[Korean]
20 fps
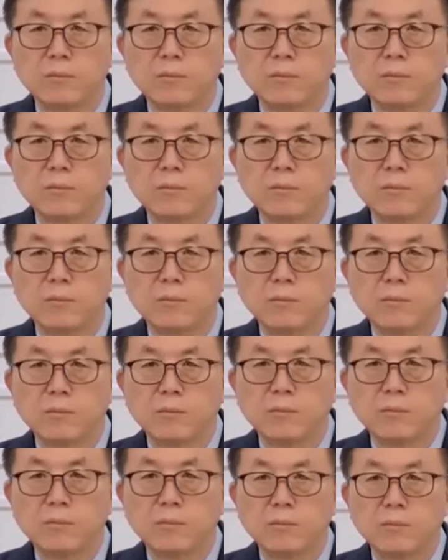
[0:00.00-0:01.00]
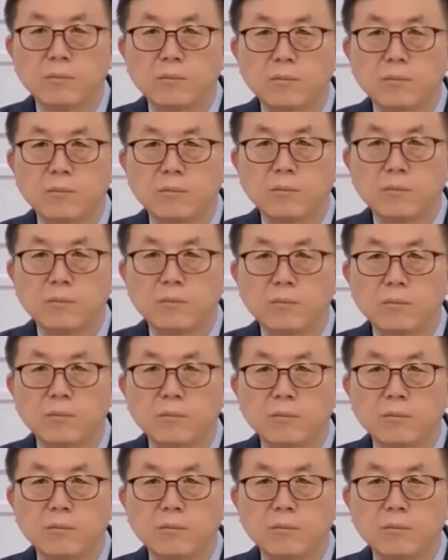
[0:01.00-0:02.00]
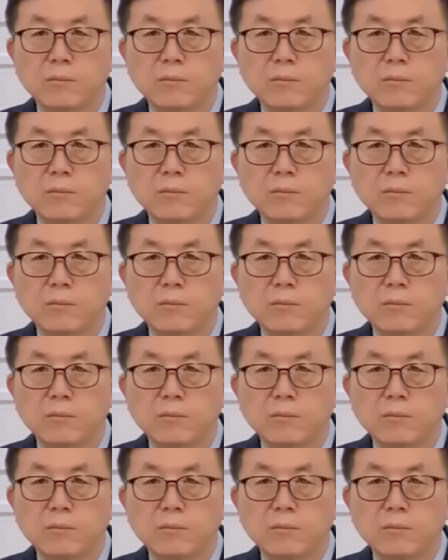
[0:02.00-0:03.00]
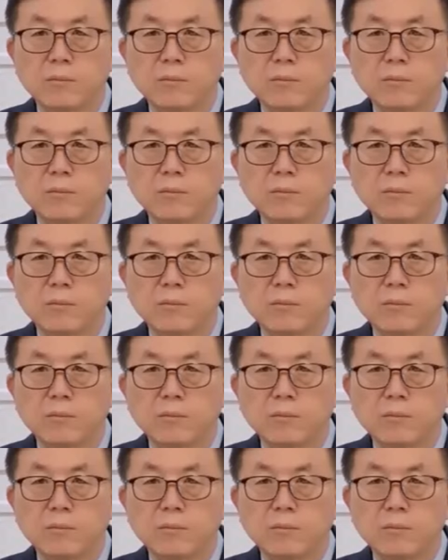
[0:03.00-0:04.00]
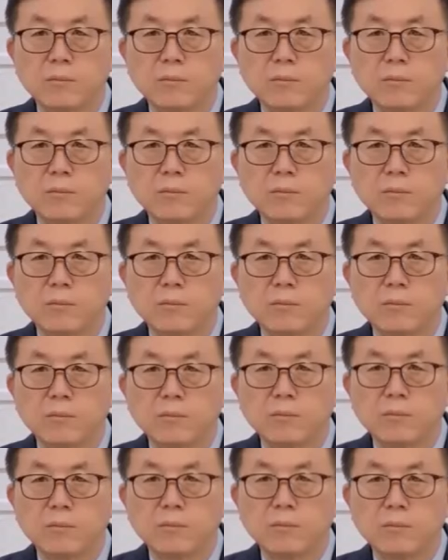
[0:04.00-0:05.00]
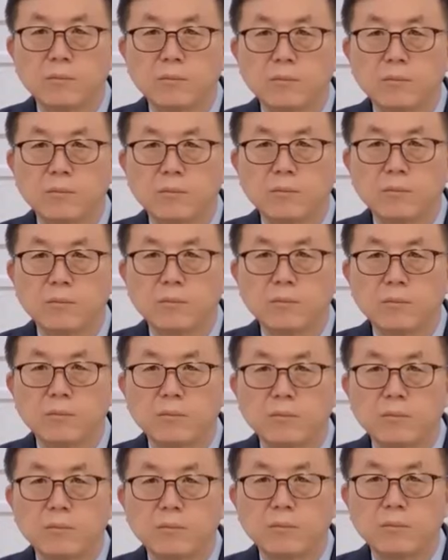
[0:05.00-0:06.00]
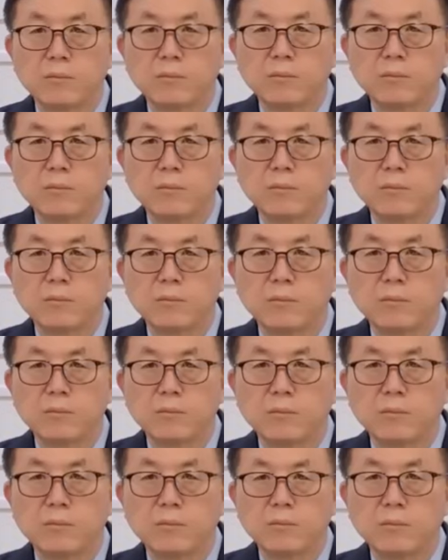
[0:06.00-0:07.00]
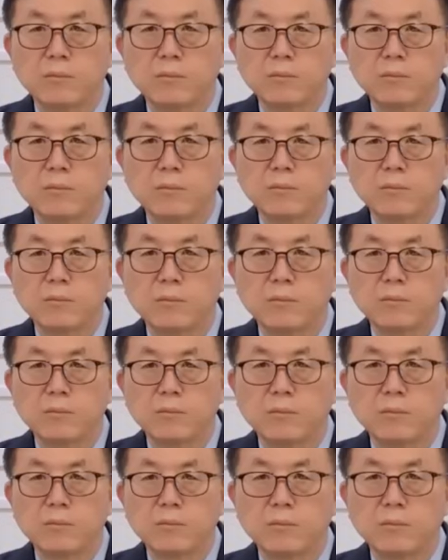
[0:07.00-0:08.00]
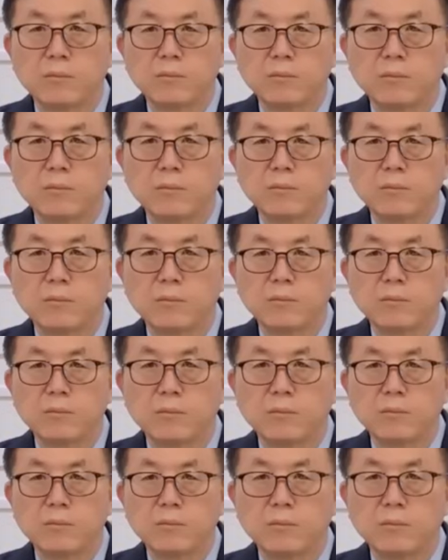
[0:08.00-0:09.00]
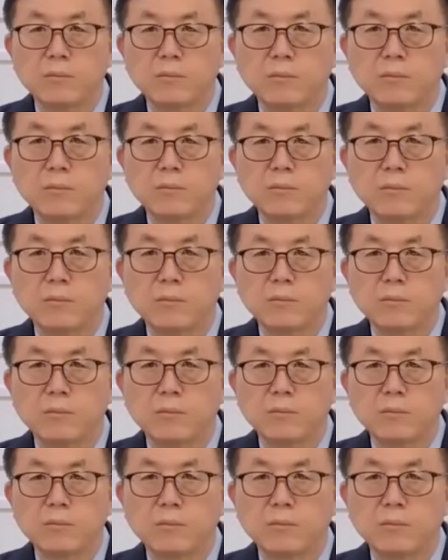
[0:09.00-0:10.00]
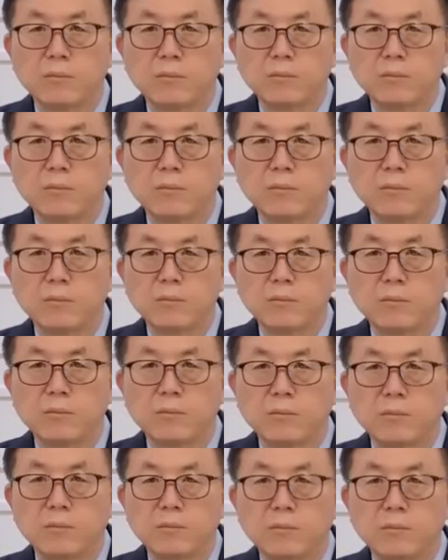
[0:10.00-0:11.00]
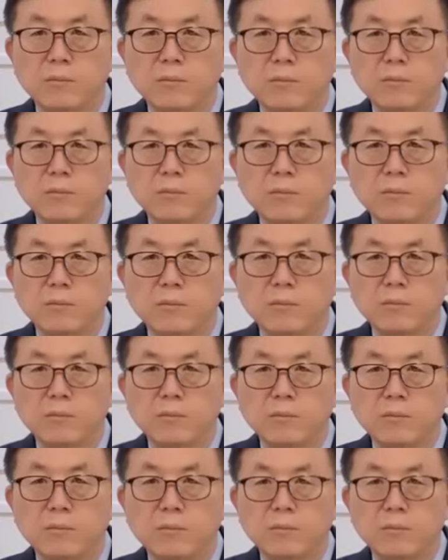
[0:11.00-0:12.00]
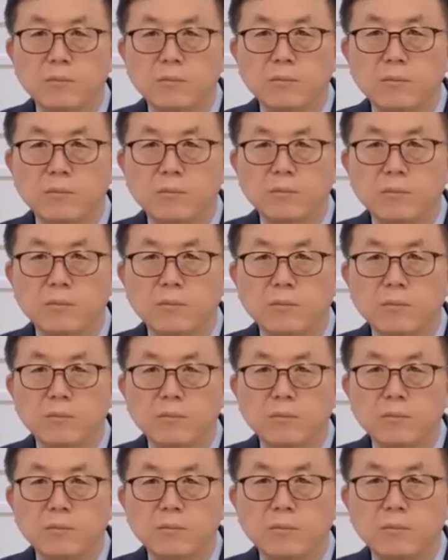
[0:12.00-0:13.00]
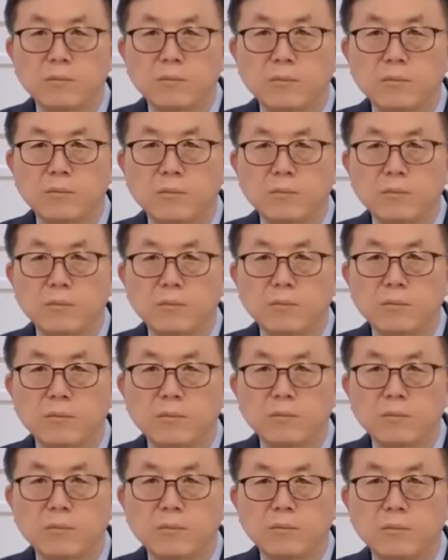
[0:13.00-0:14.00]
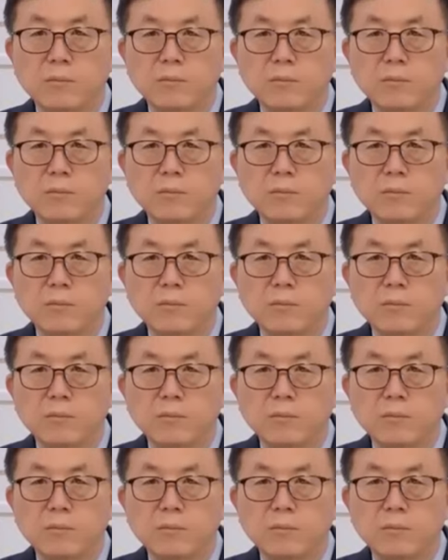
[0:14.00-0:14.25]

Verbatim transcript: 가만히. 근데 감사한 거는, 어? 이장님한테, 어? 인사하고, 어? 보건좀 전하겠다 하니까는, 어? 마을 회관에 가가지고, 뭐, 어? 해라고 해서 이 도시가 율동하고, 그러가 학장주일 학교를 했어요.